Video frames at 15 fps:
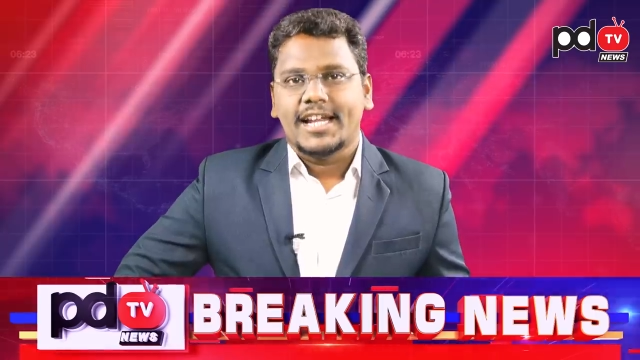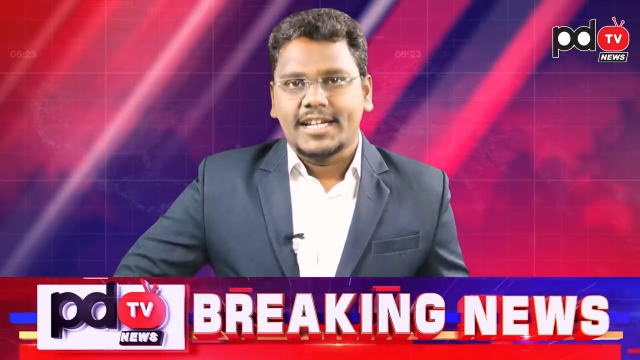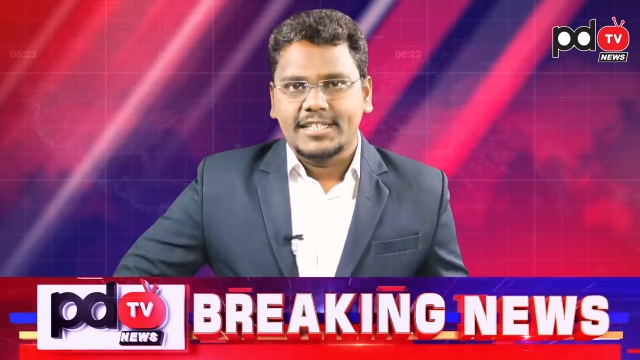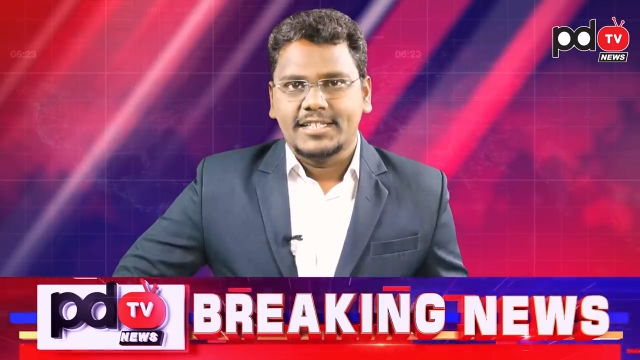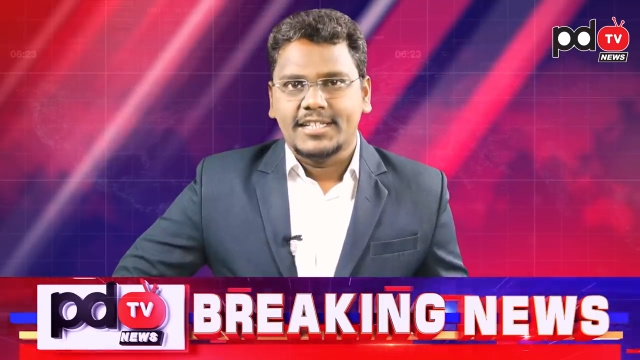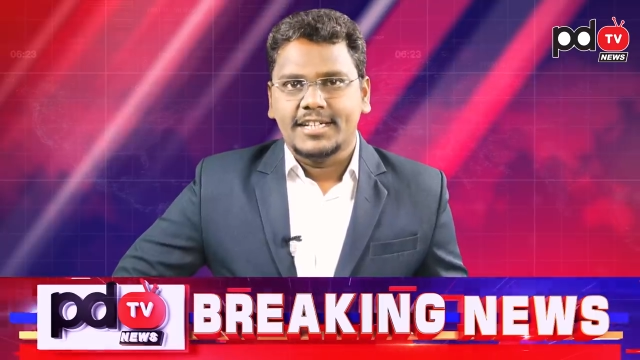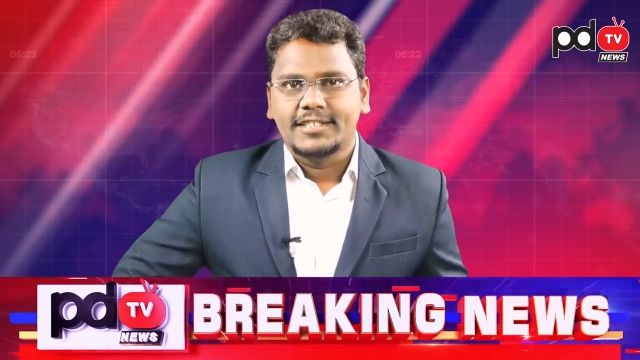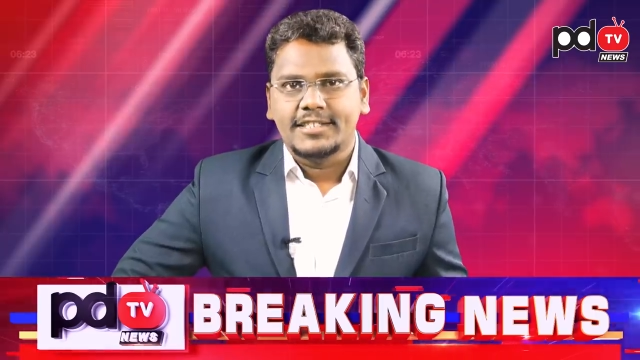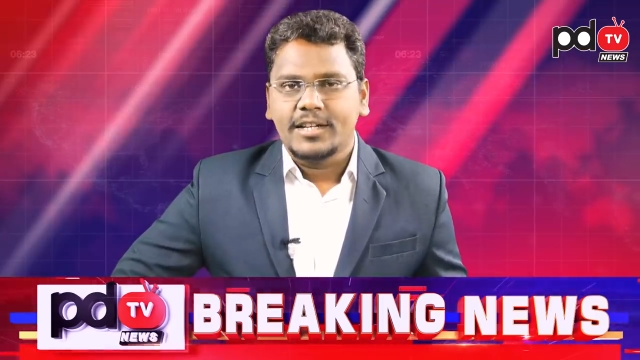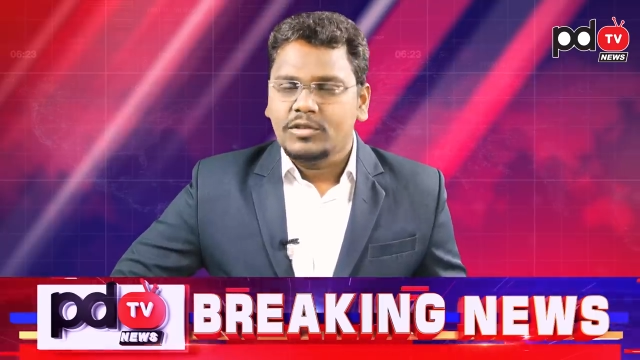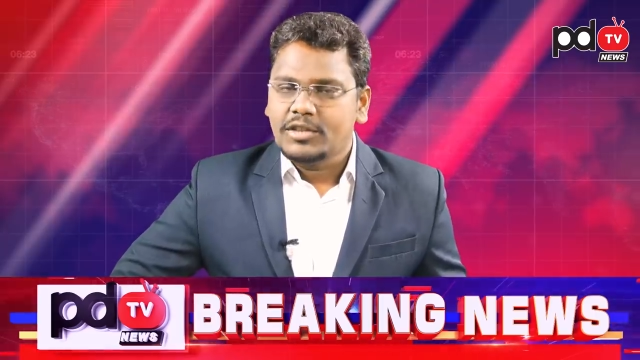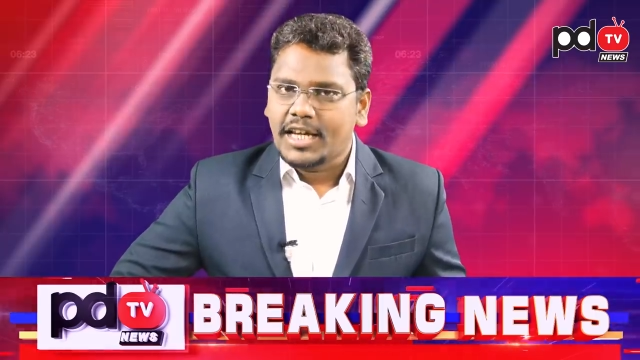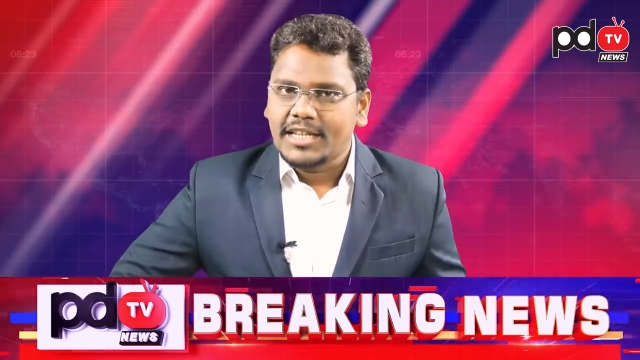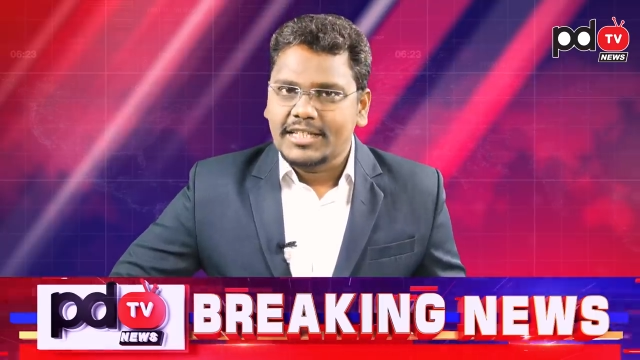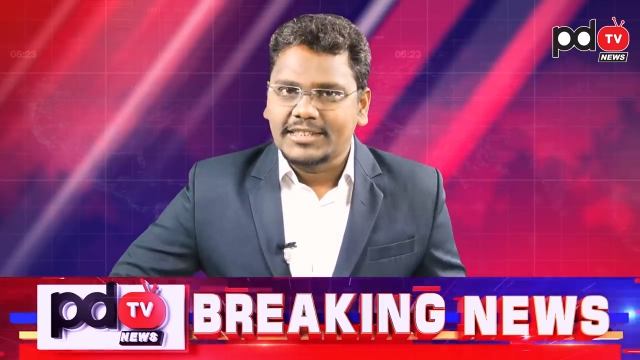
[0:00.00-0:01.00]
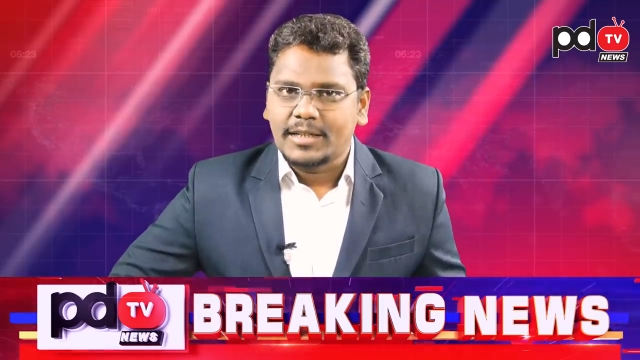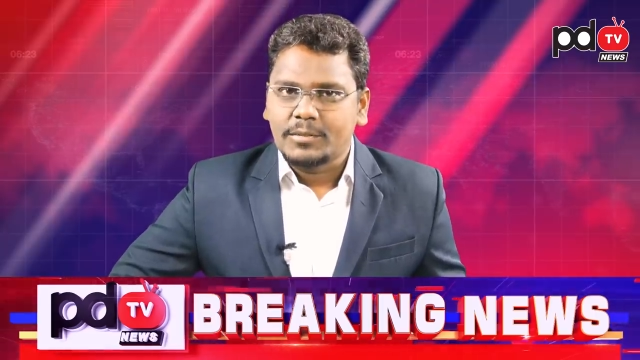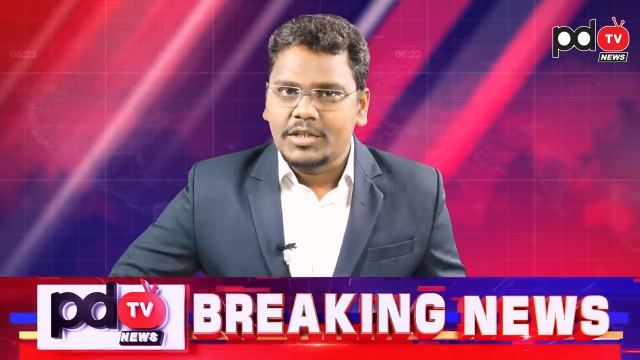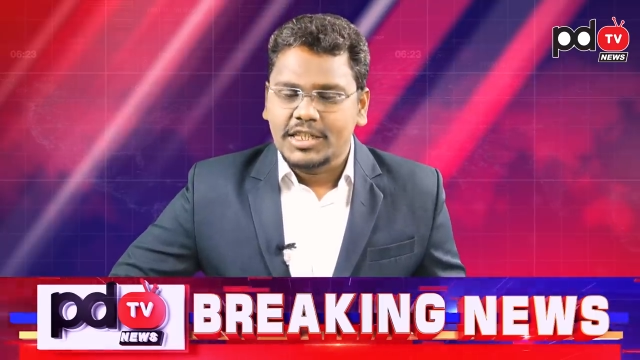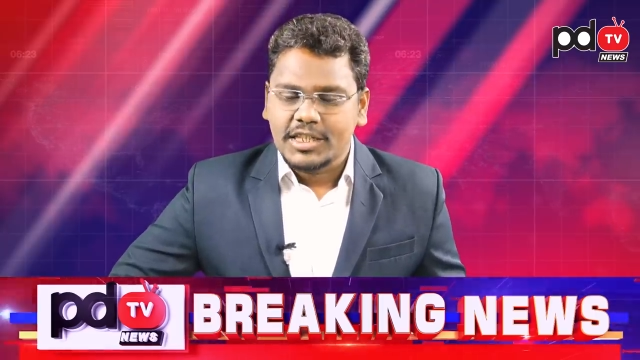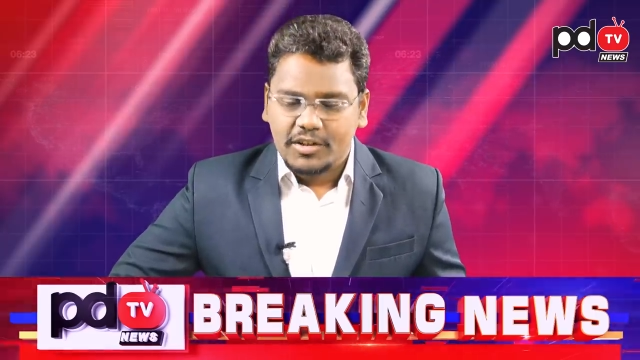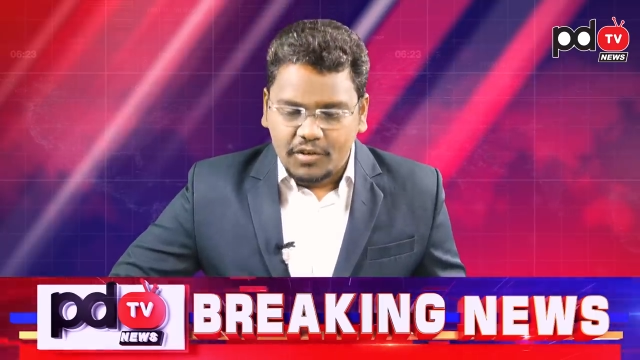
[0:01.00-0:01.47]
అరెస్ట్ చేశారు దానికి
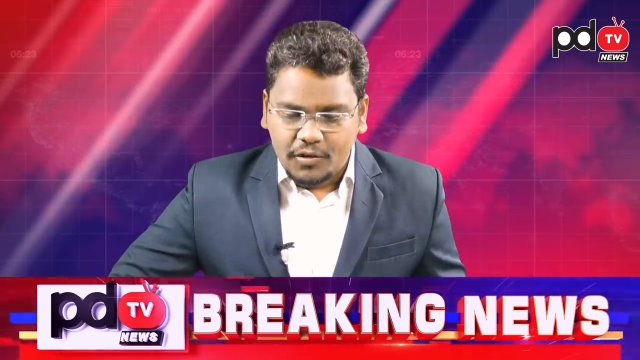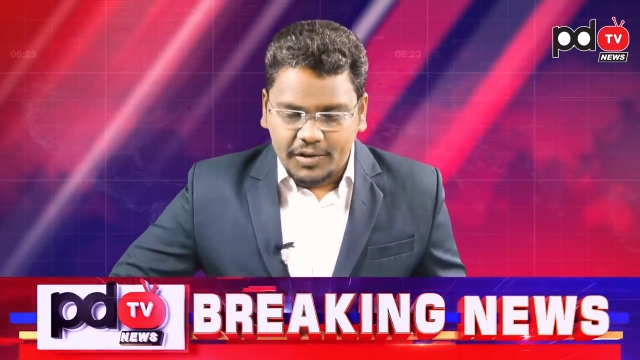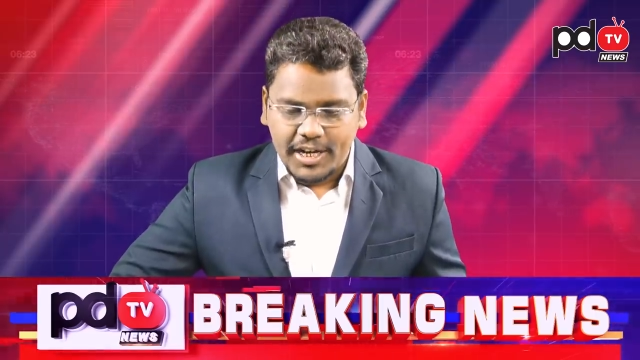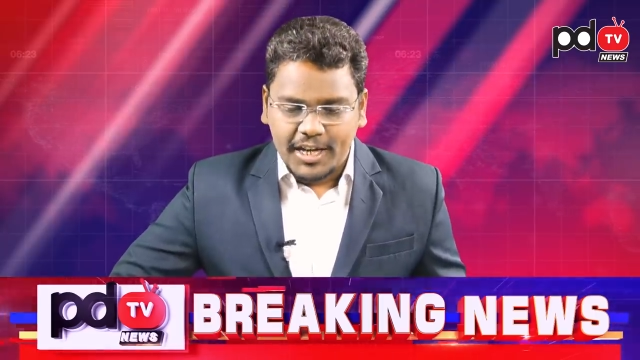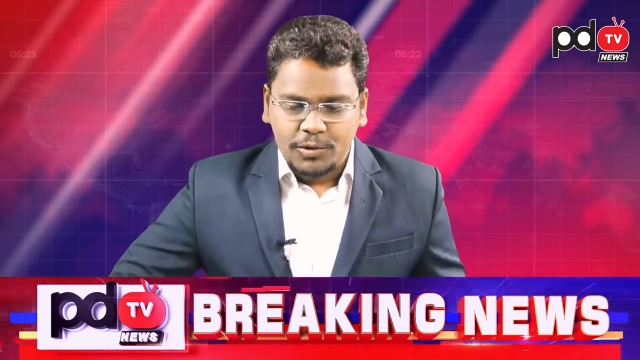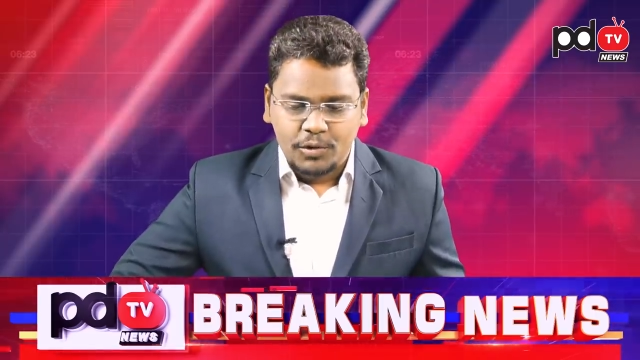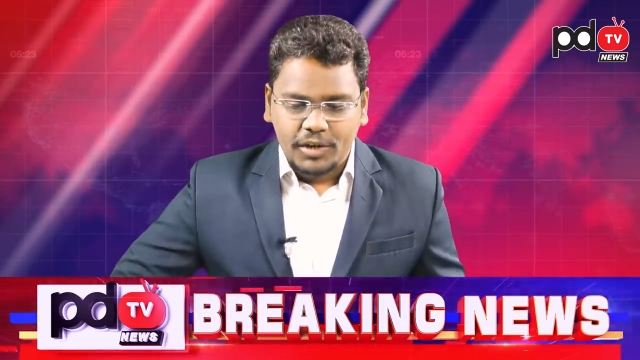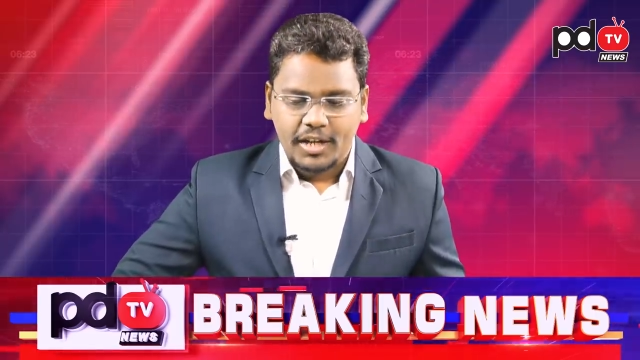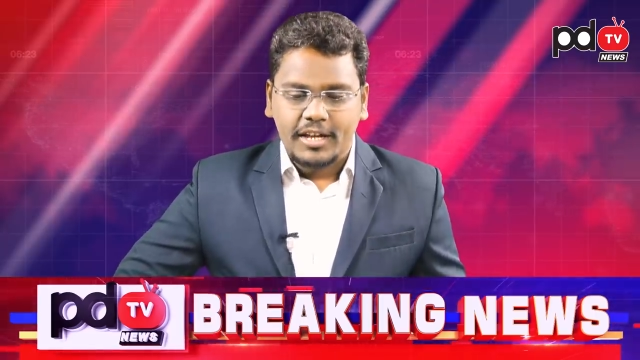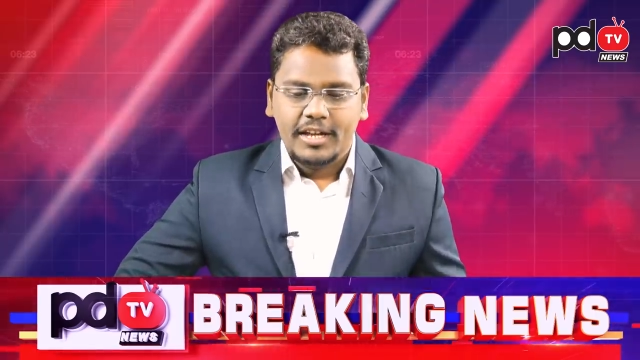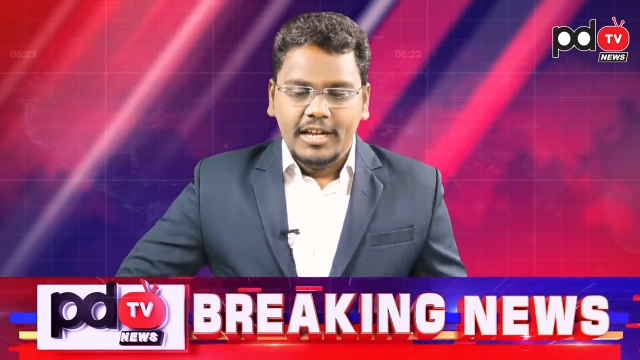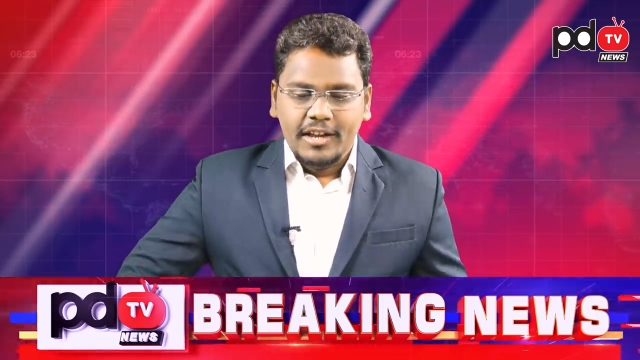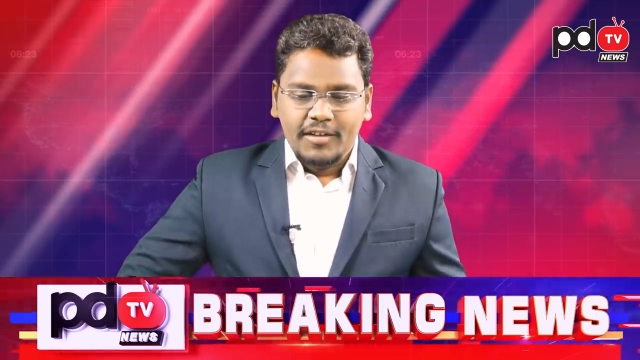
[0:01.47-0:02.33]
సంబంధించిన వివరాలు కూడా